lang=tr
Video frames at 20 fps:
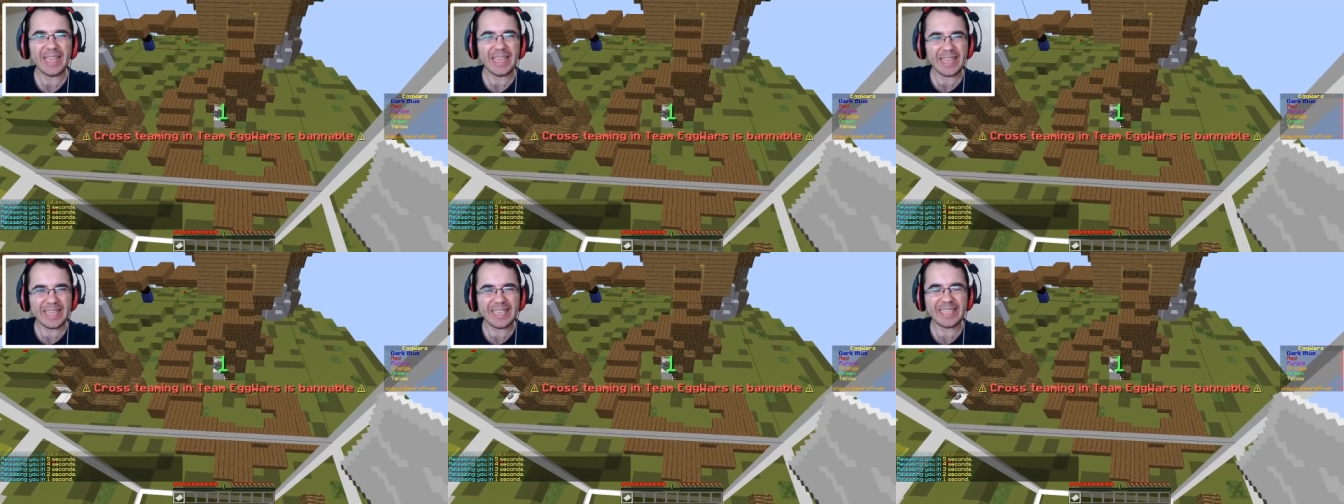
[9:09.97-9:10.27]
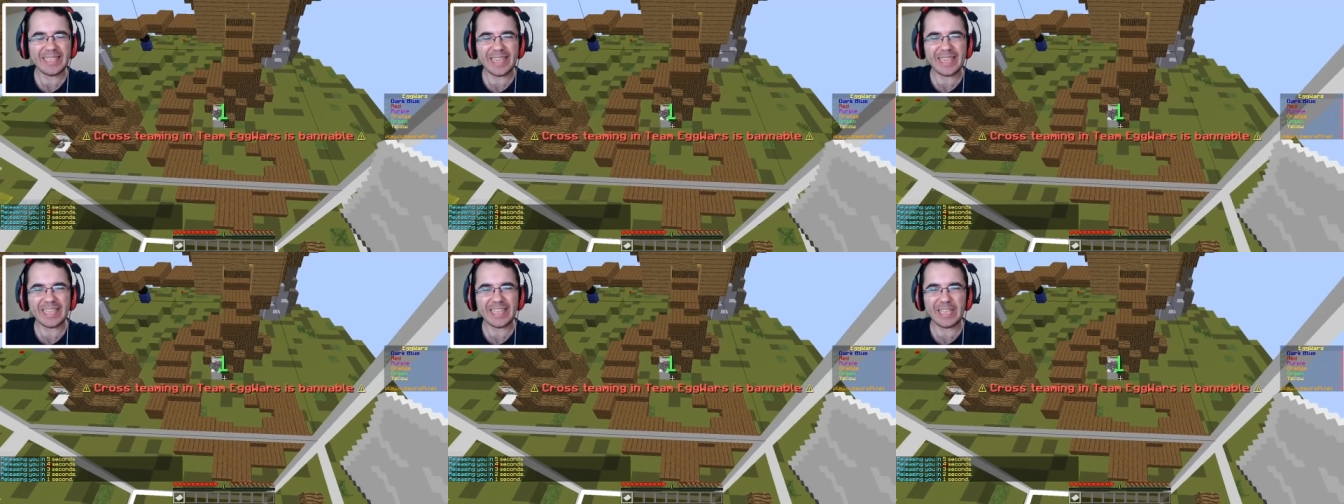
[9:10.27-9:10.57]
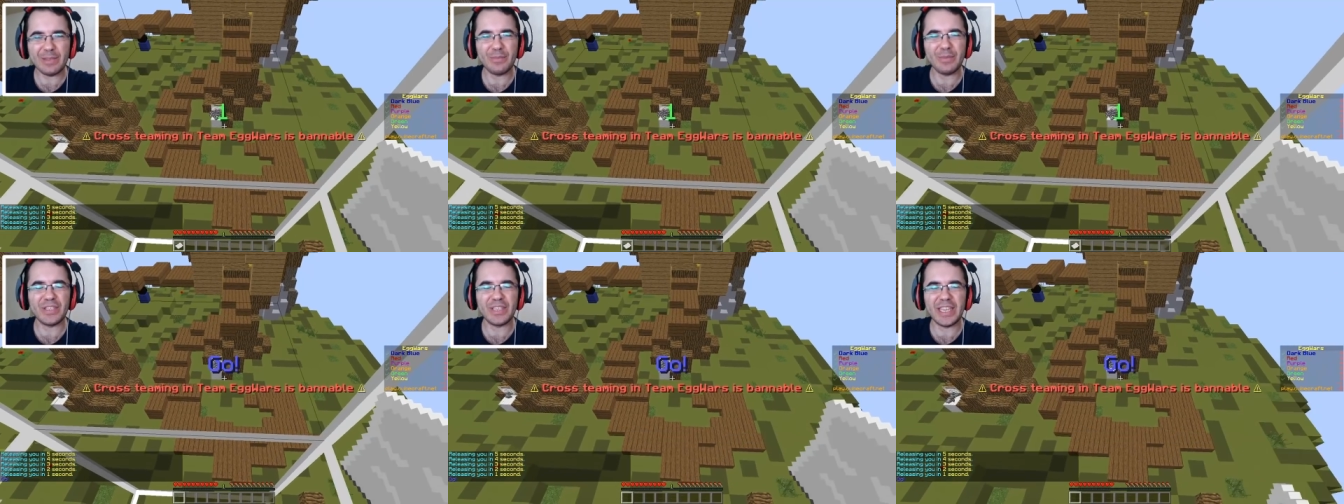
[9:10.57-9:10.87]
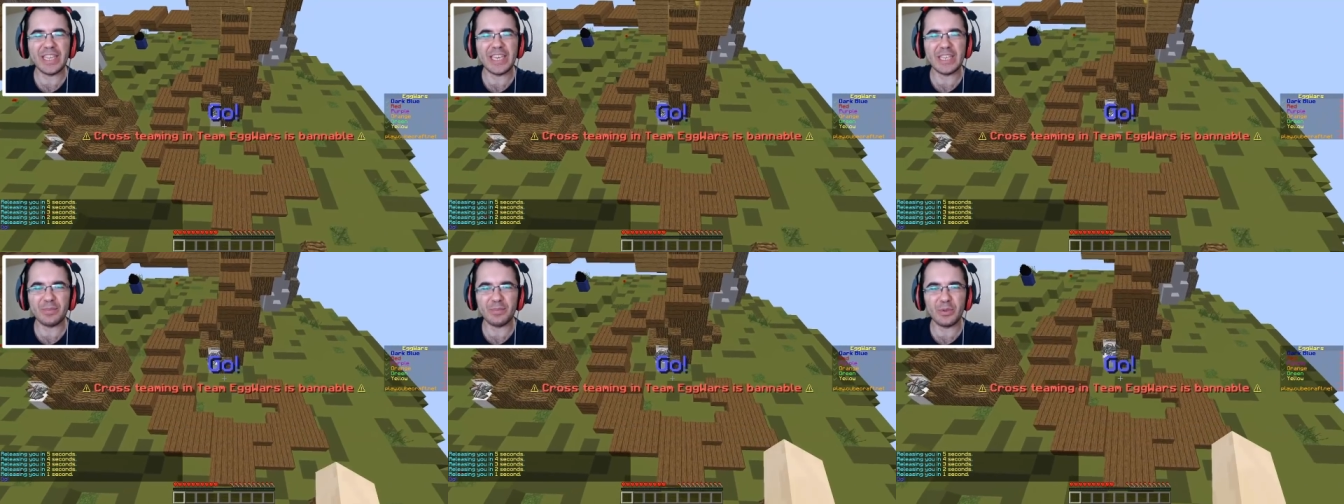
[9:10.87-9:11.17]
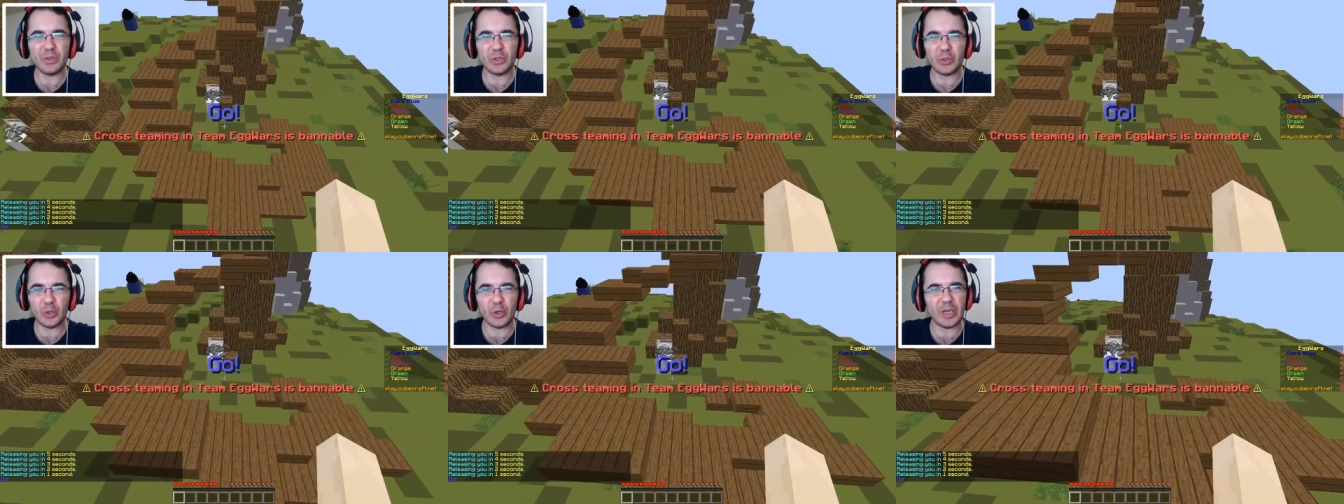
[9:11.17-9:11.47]
Hissettiğimiz şeyin
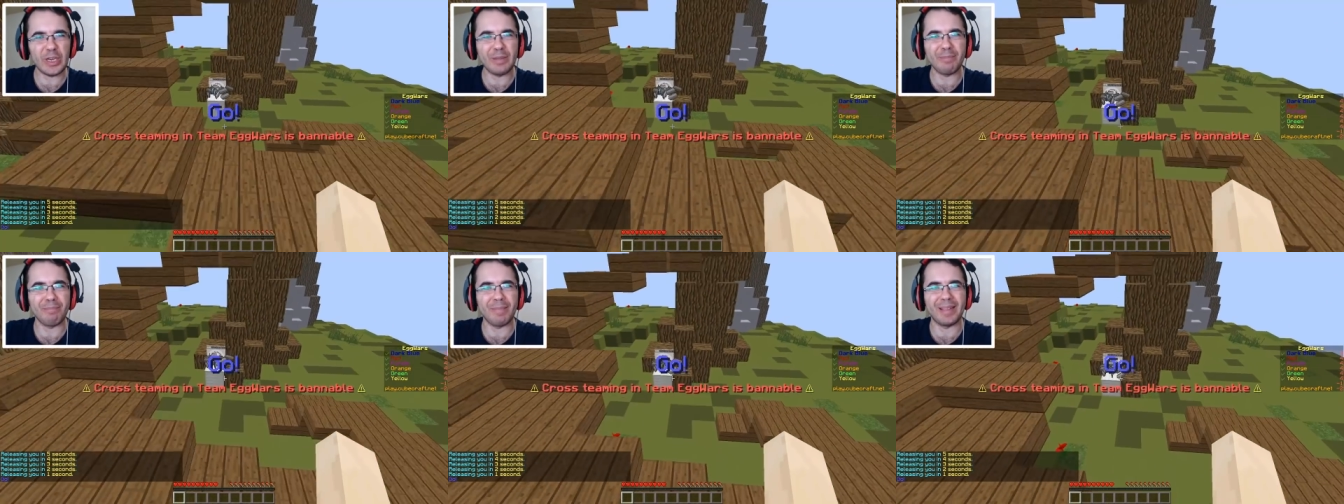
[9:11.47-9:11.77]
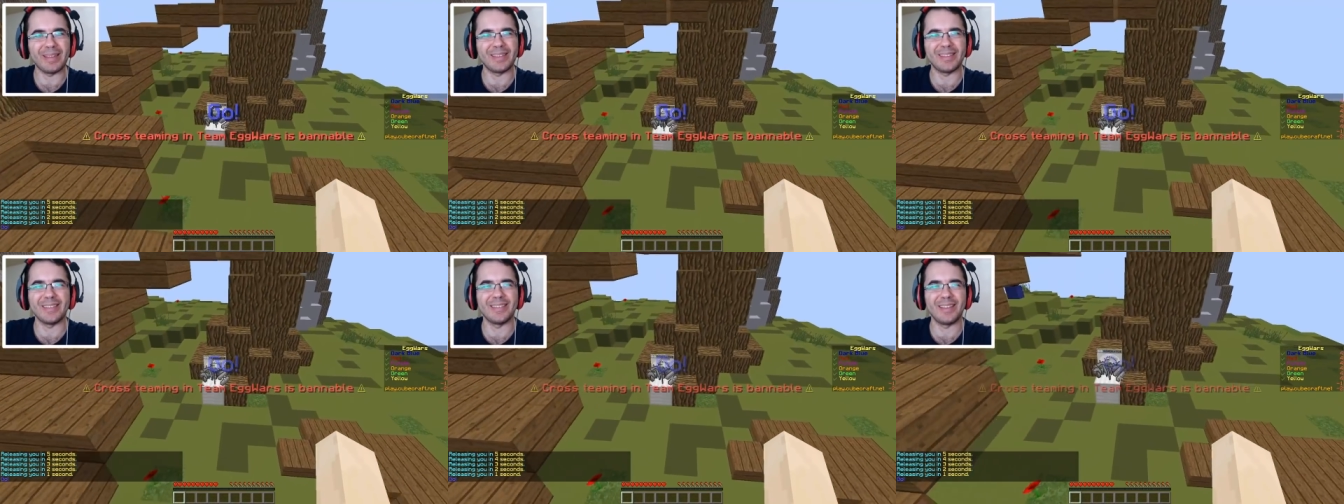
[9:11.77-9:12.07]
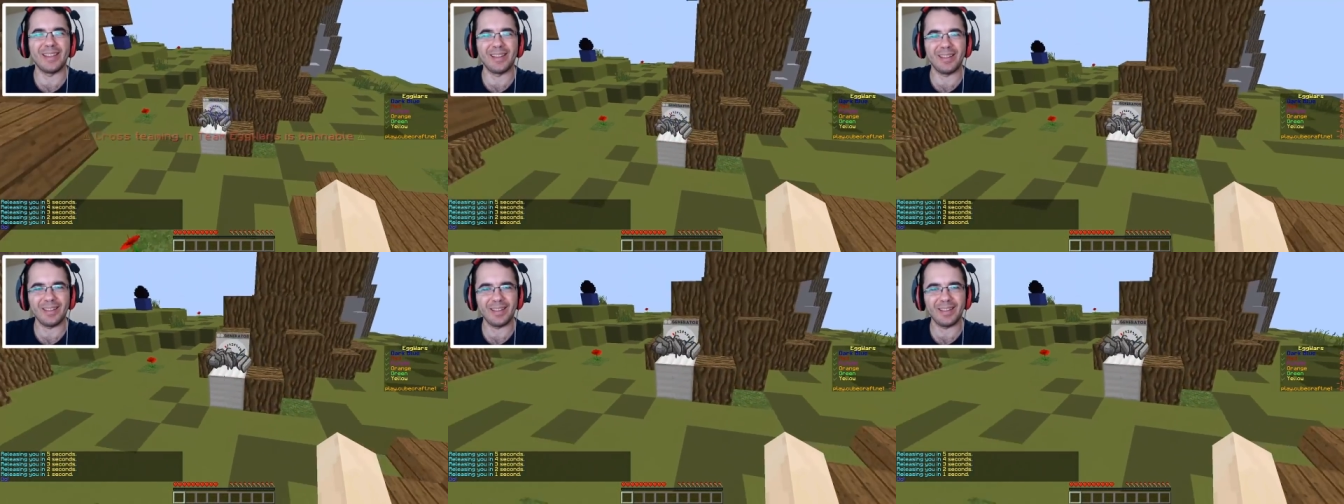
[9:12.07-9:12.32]
ismini söyleyeyim ben size.